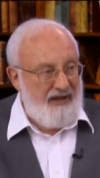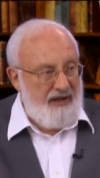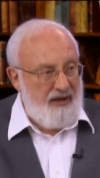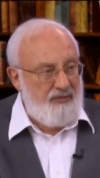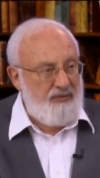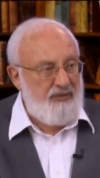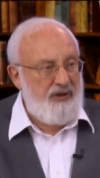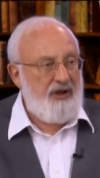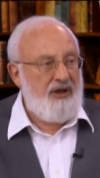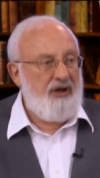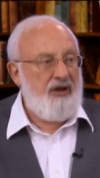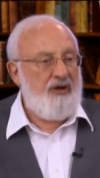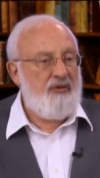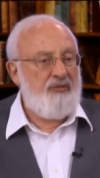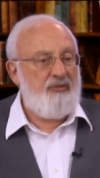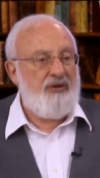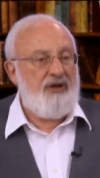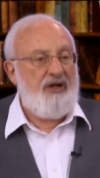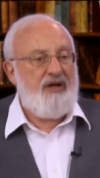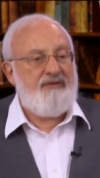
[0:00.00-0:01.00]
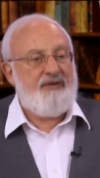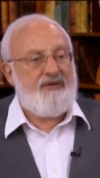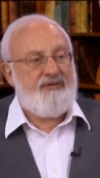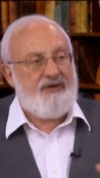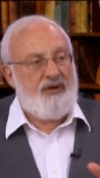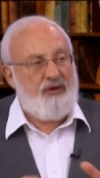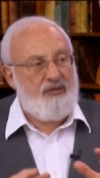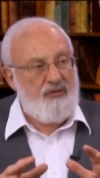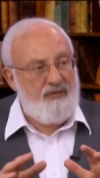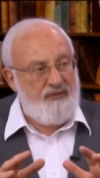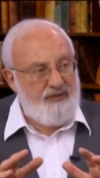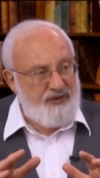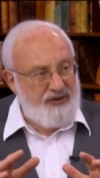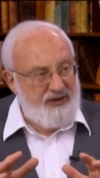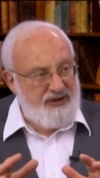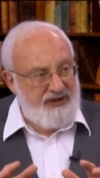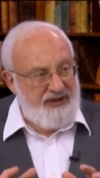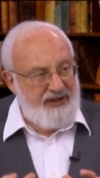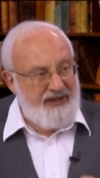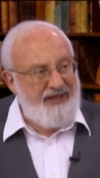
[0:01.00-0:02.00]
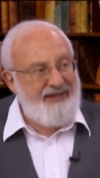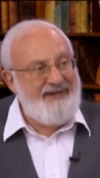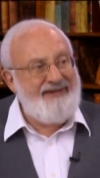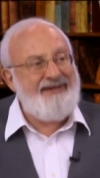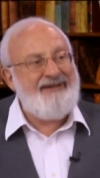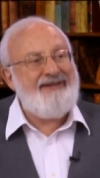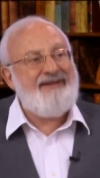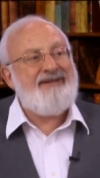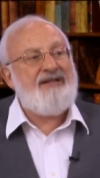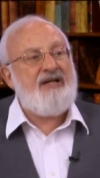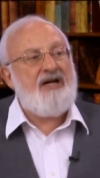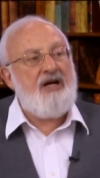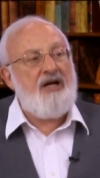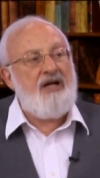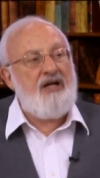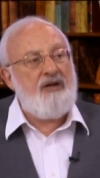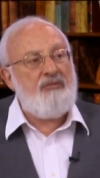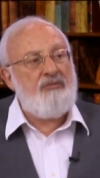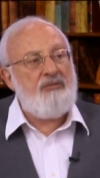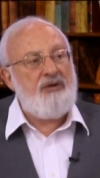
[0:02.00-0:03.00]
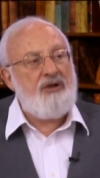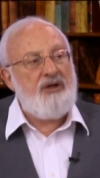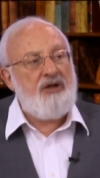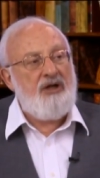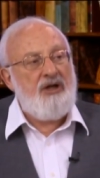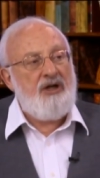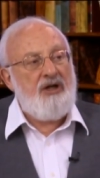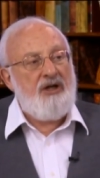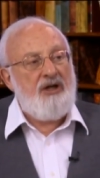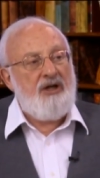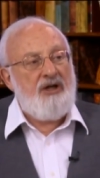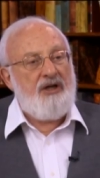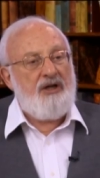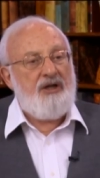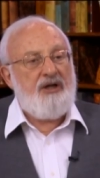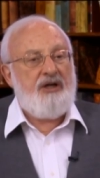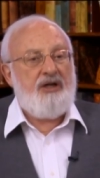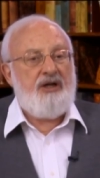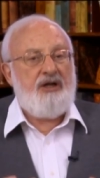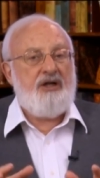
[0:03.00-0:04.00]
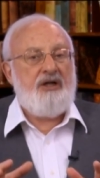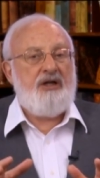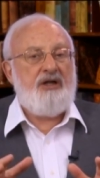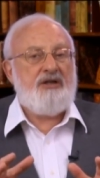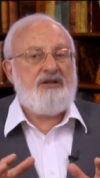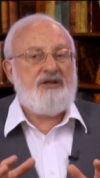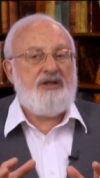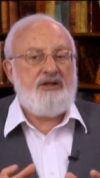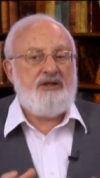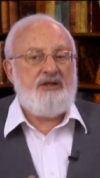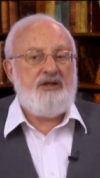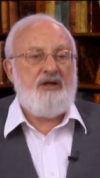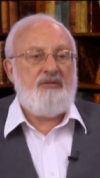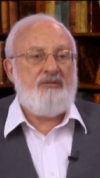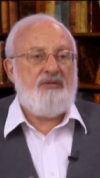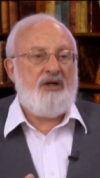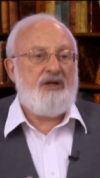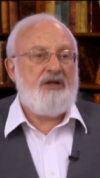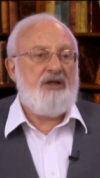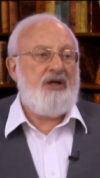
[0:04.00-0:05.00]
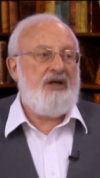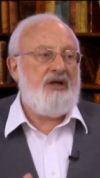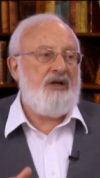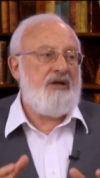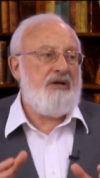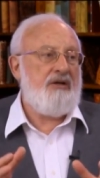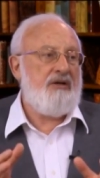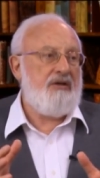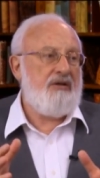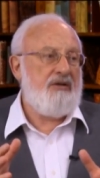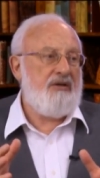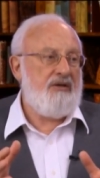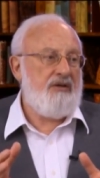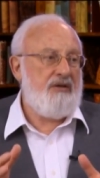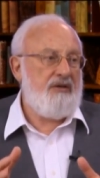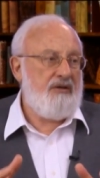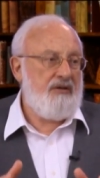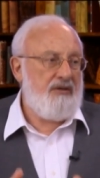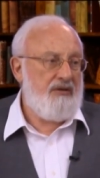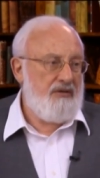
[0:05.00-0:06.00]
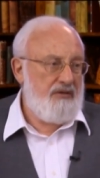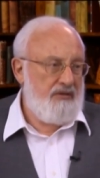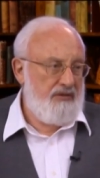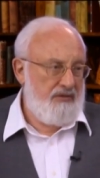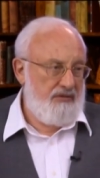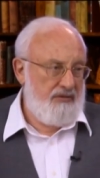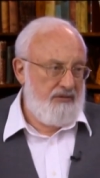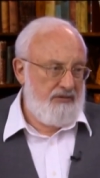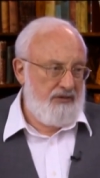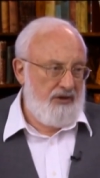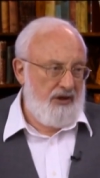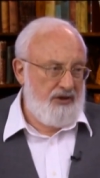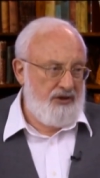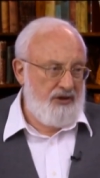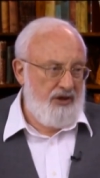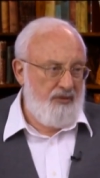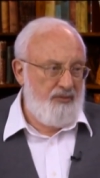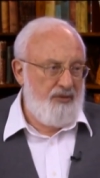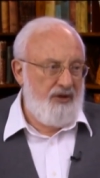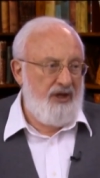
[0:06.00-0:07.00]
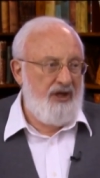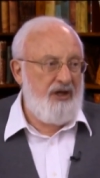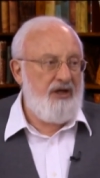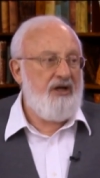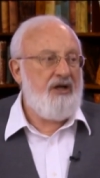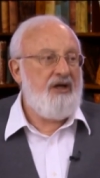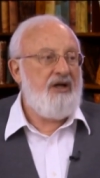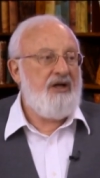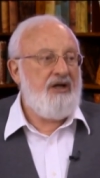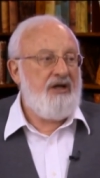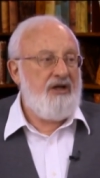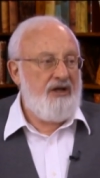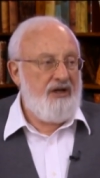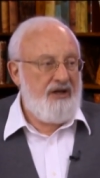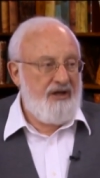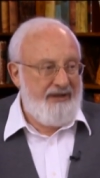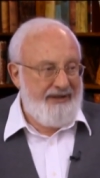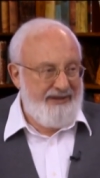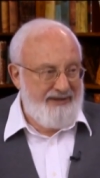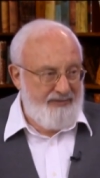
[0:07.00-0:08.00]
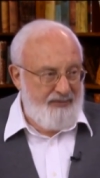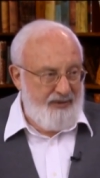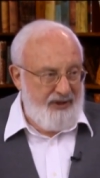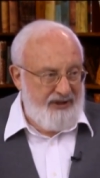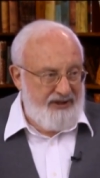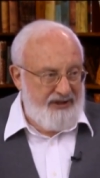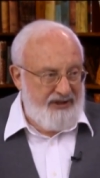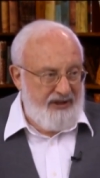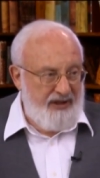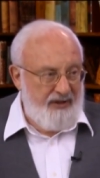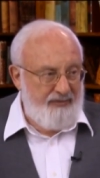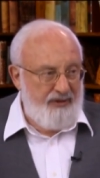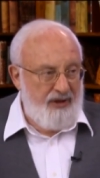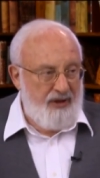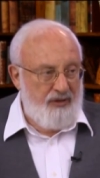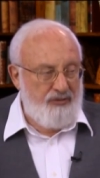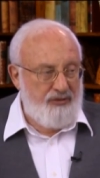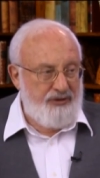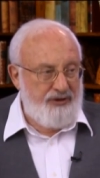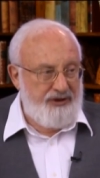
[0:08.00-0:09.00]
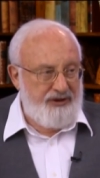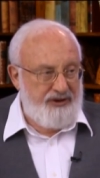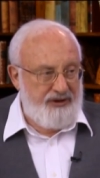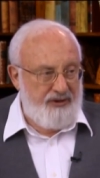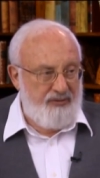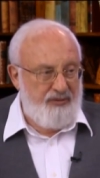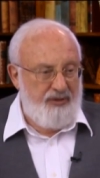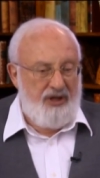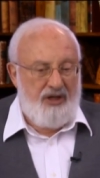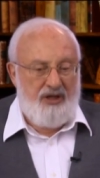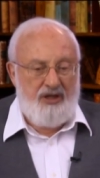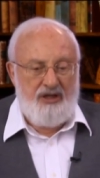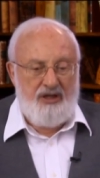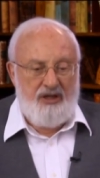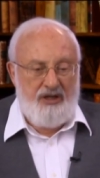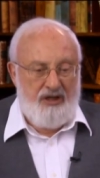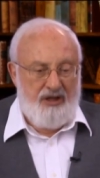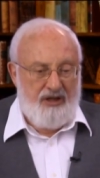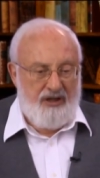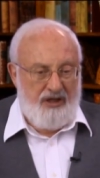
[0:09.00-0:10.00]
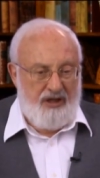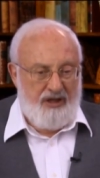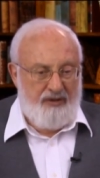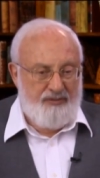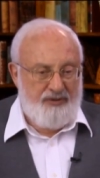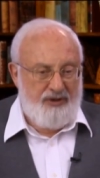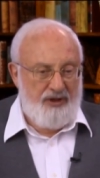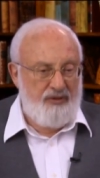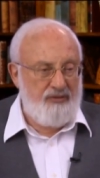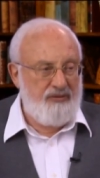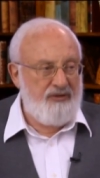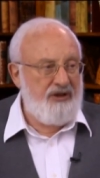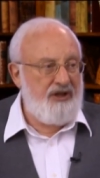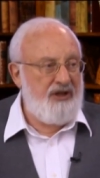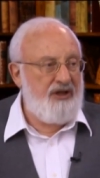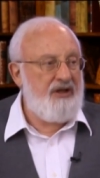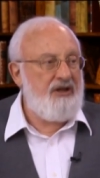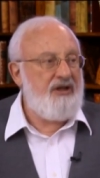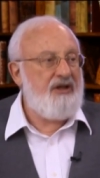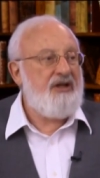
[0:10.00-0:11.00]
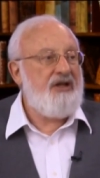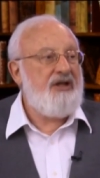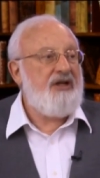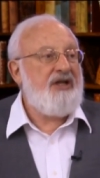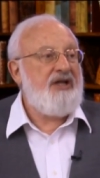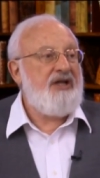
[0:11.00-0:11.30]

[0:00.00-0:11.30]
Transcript: Адам, была вот в таком вот состоянии нейтральном, и затем она должна была разбиться и обнаружить себя как абсолютно